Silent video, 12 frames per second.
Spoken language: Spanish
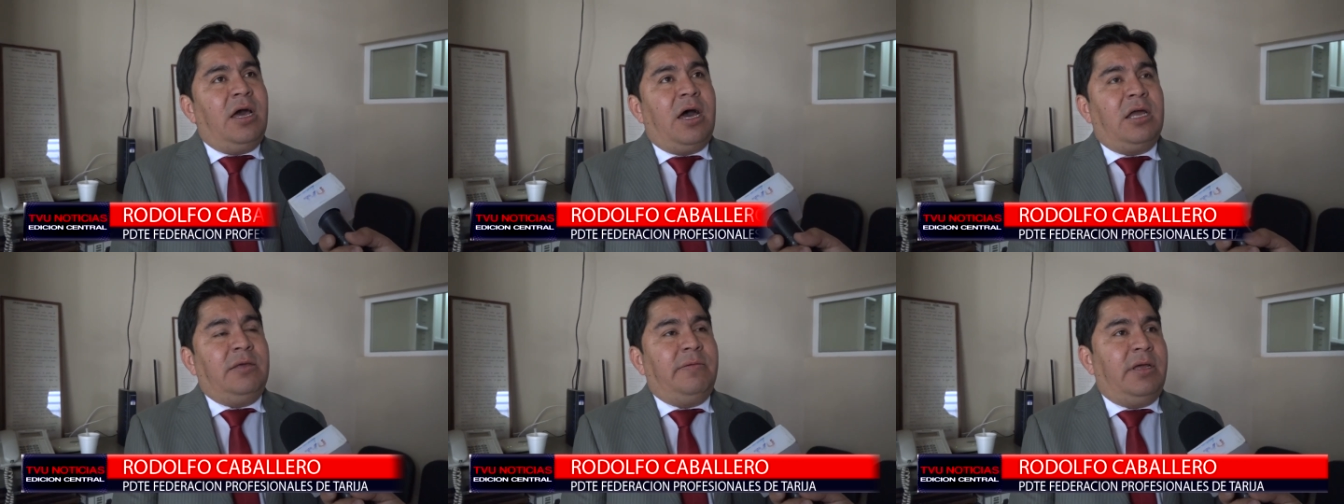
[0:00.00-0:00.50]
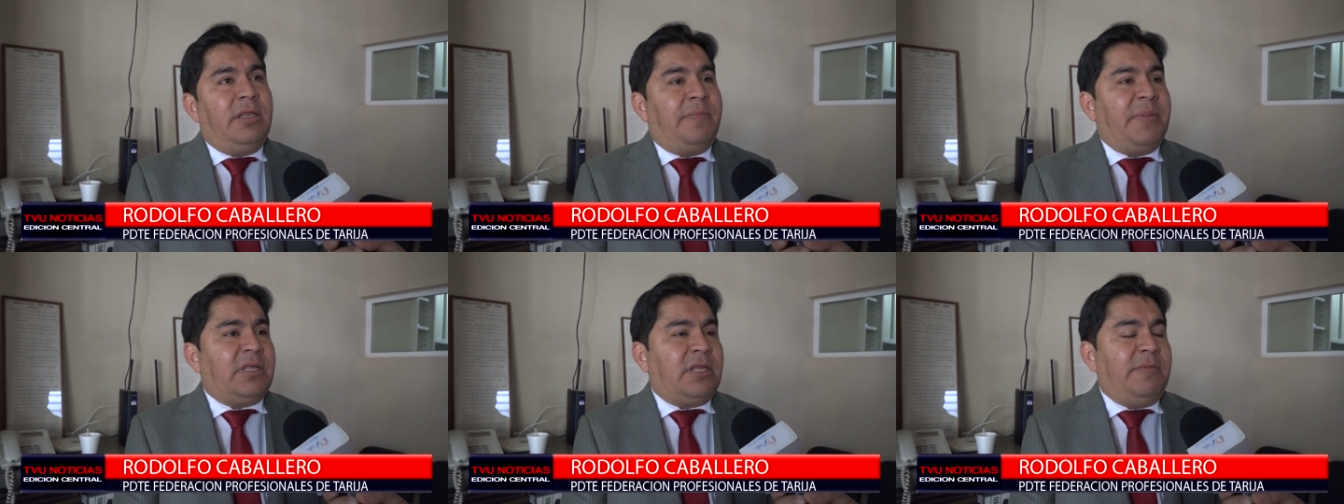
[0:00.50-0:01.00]
a nivel
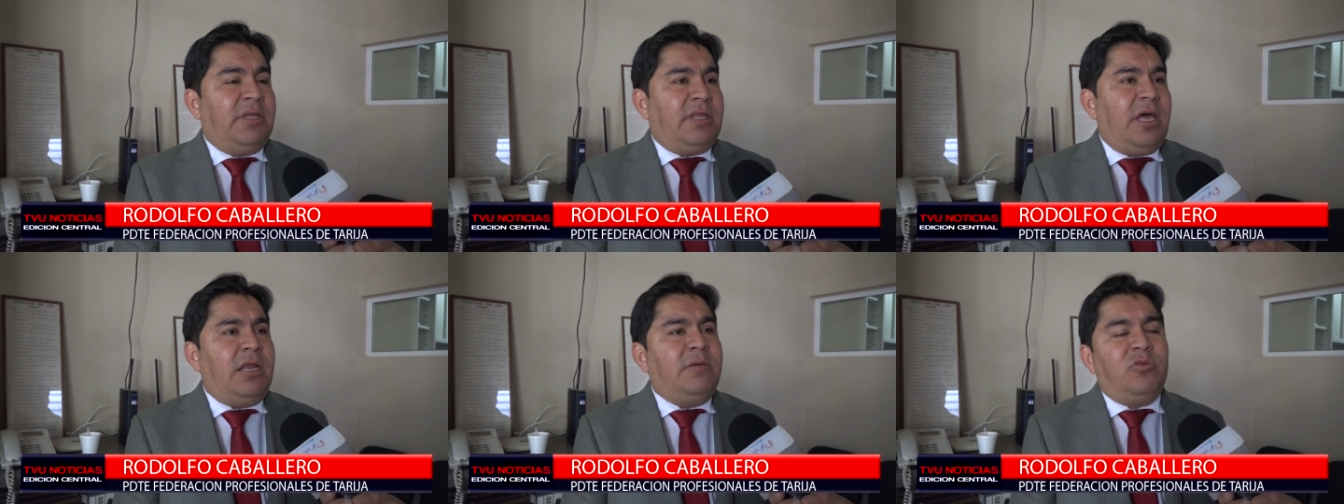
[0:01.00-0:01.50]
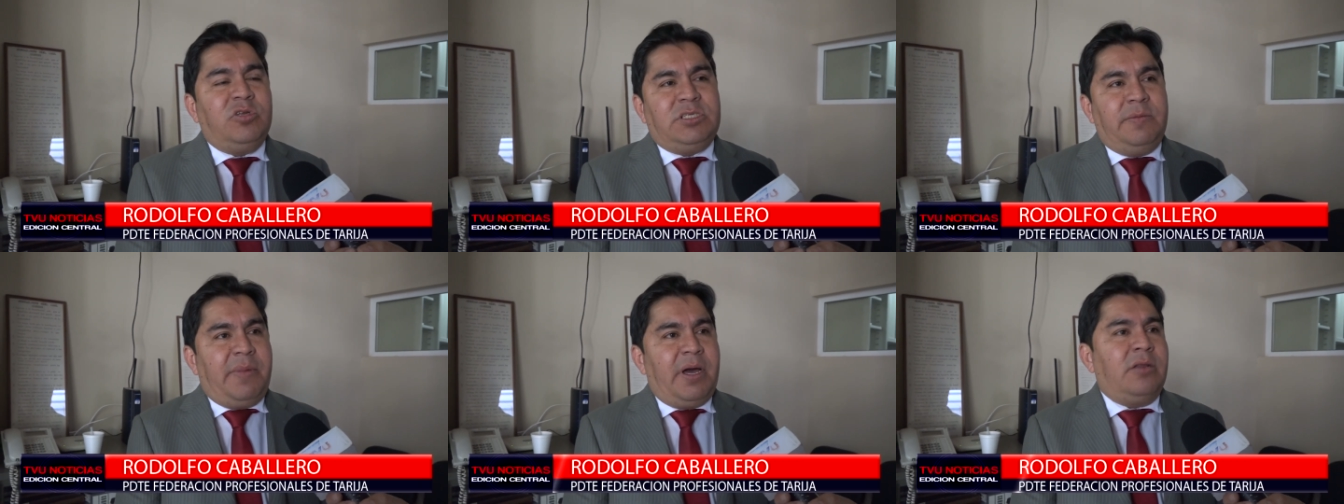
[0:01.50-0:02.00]
departamental y
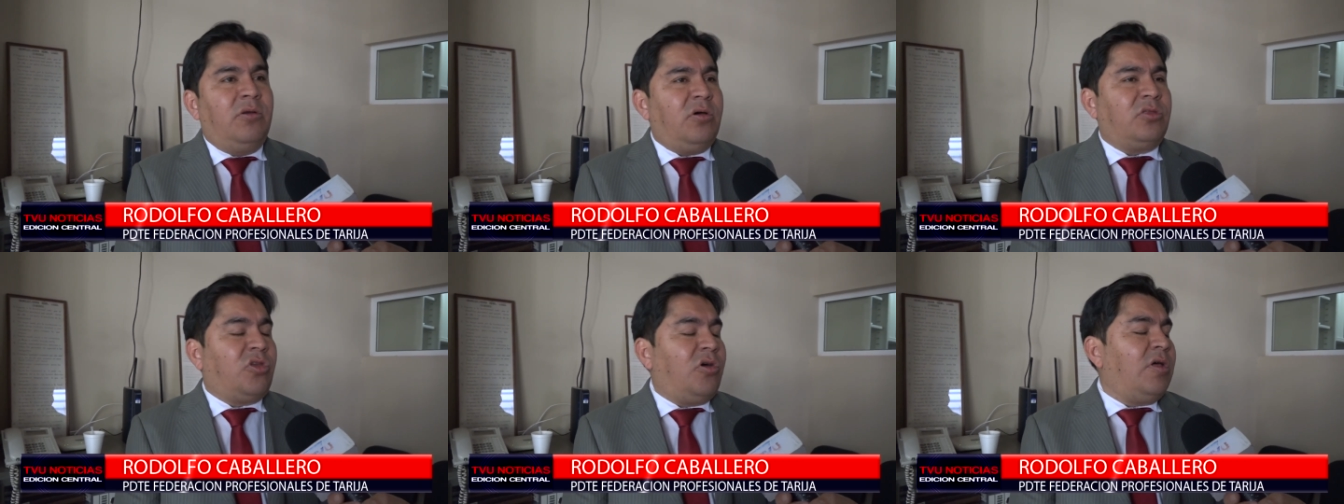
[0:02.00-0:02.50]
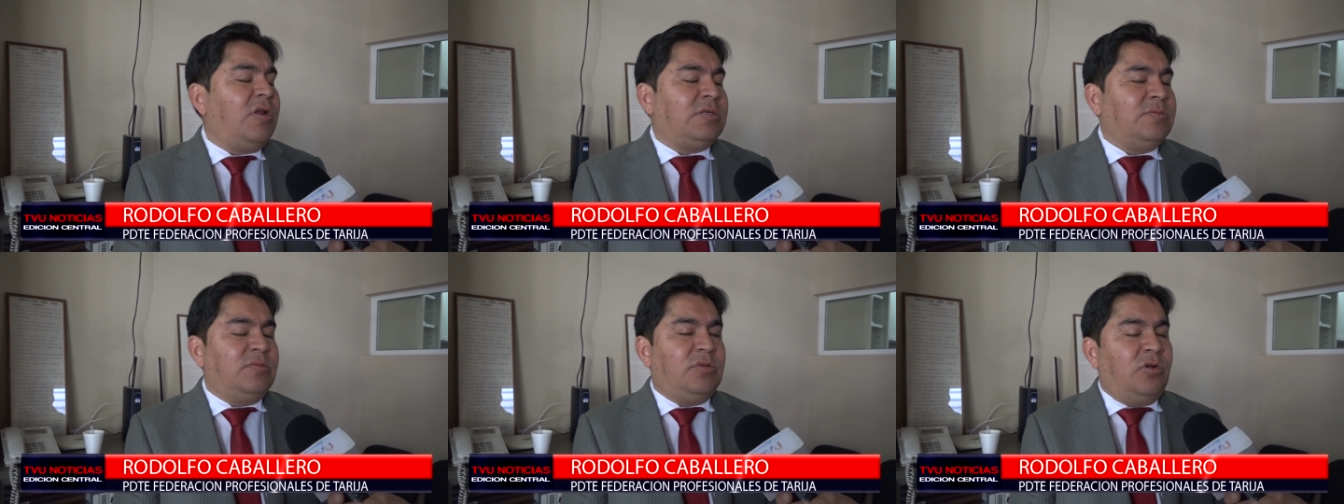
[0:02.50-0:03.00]
municipal, ¿no? todos
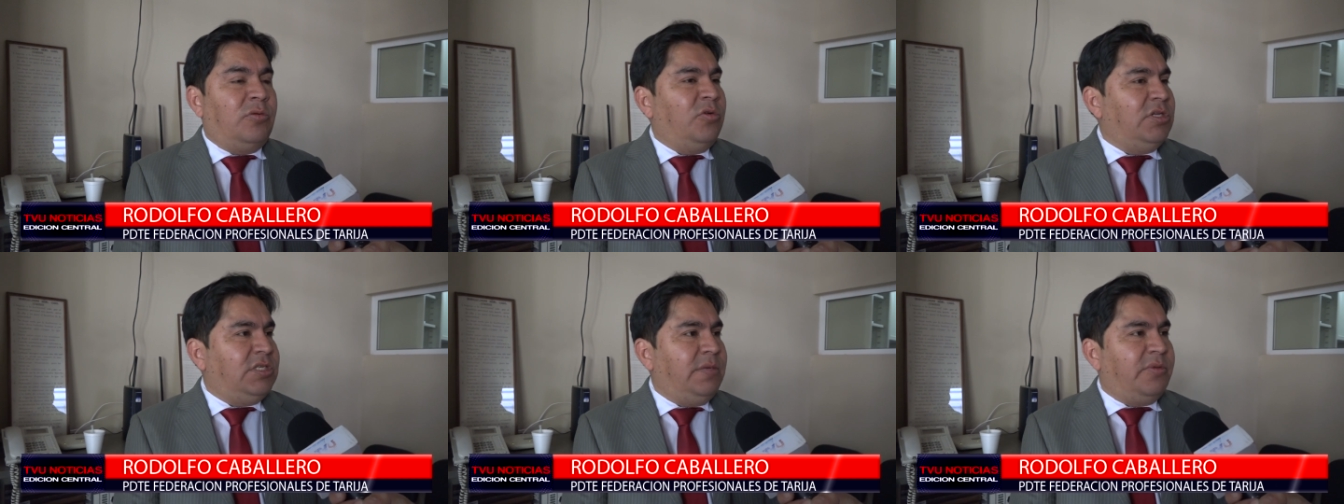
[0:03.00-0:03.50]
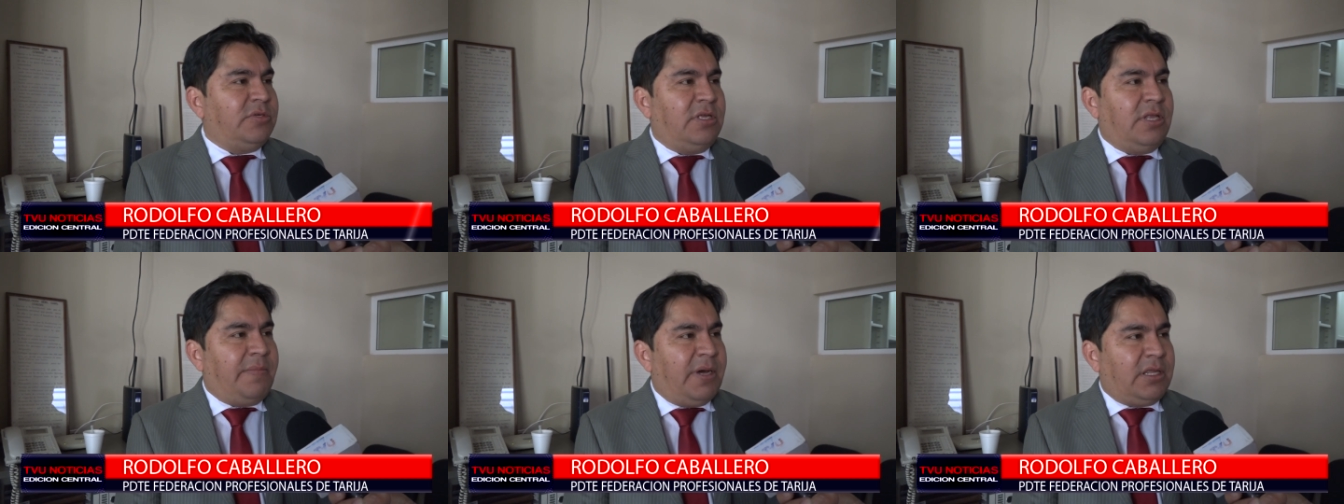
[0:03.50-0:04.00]
los, los municipios
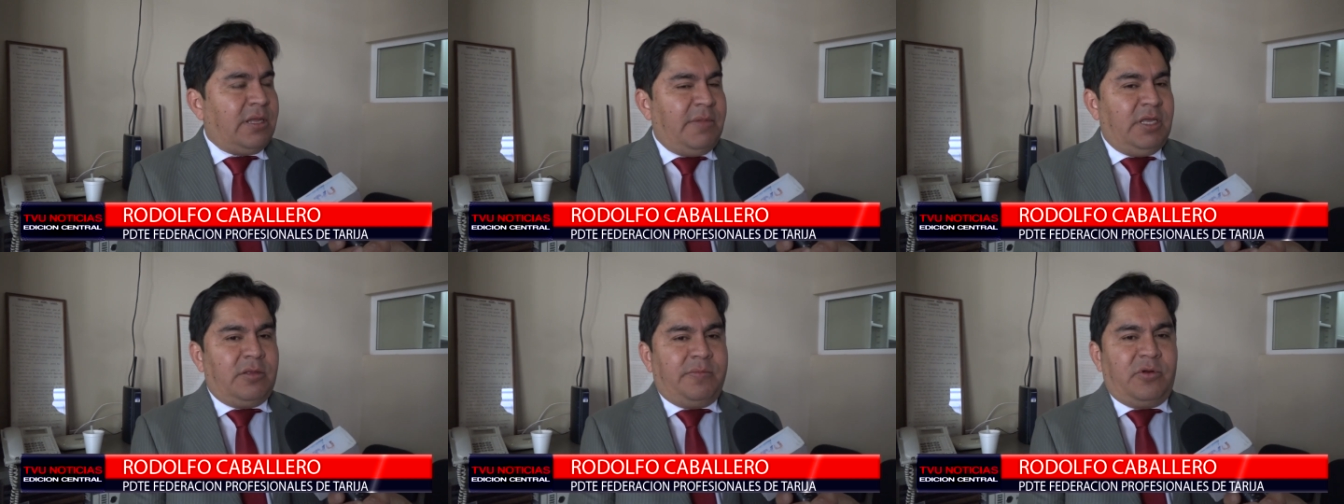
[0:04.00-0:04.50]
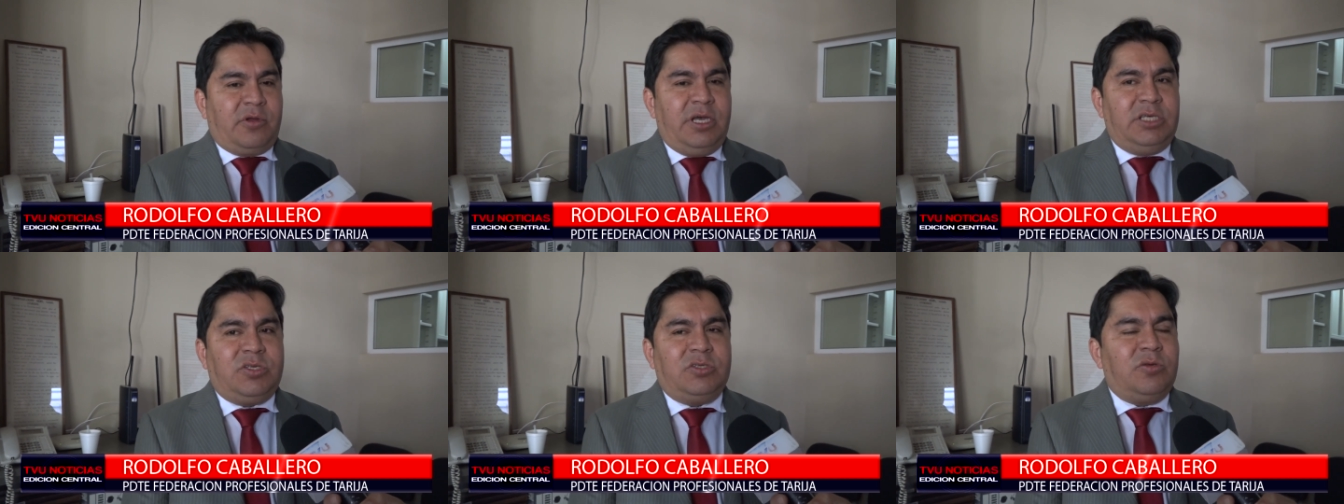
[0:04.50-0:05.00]
del departamento,
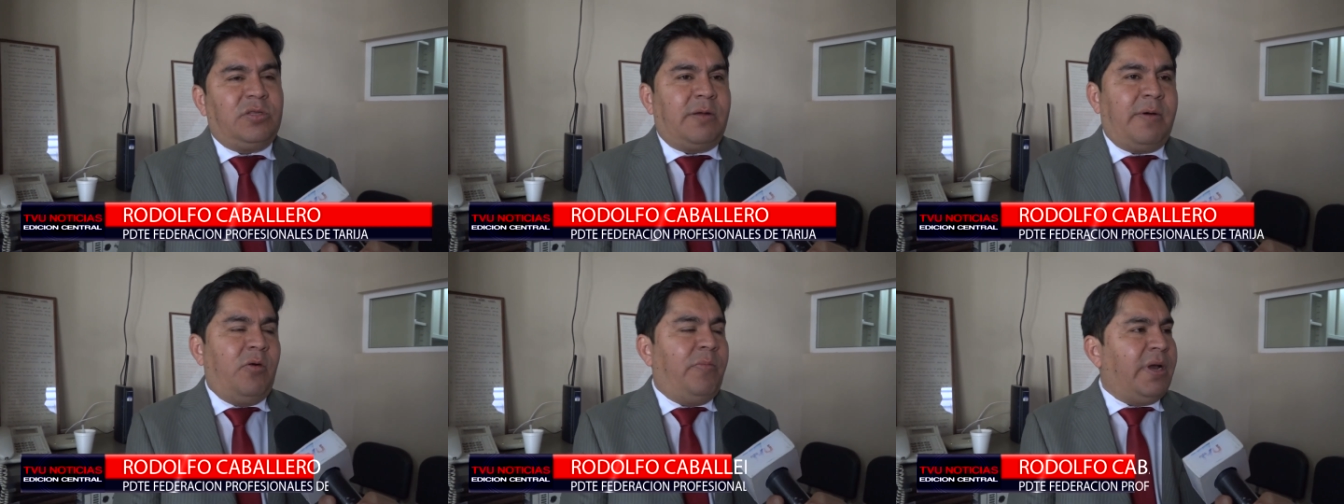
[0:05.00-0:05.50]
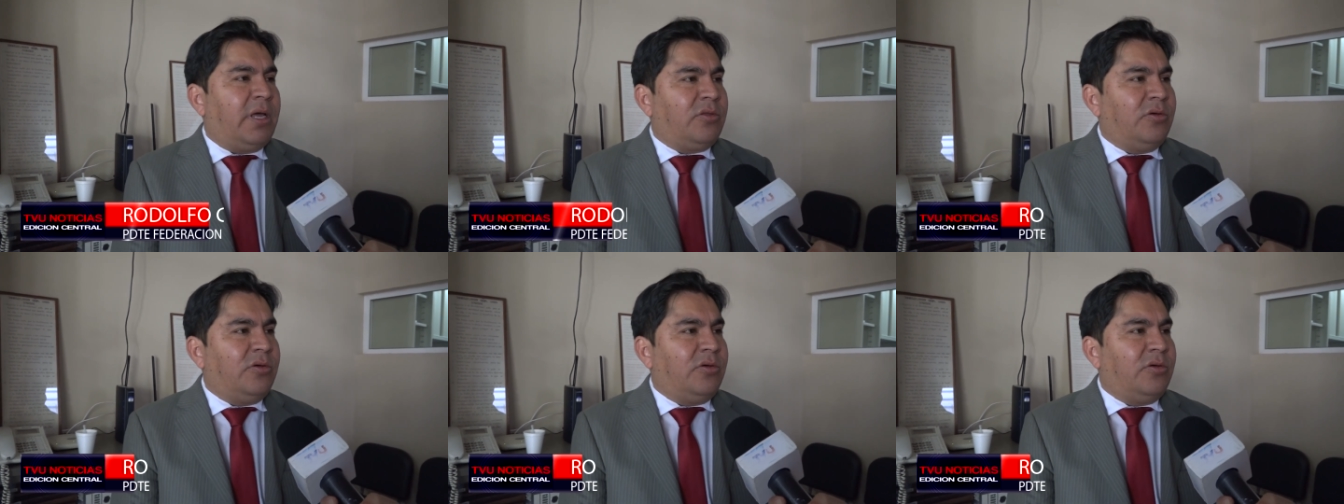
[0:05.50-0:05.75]
porque esto es un trabajo para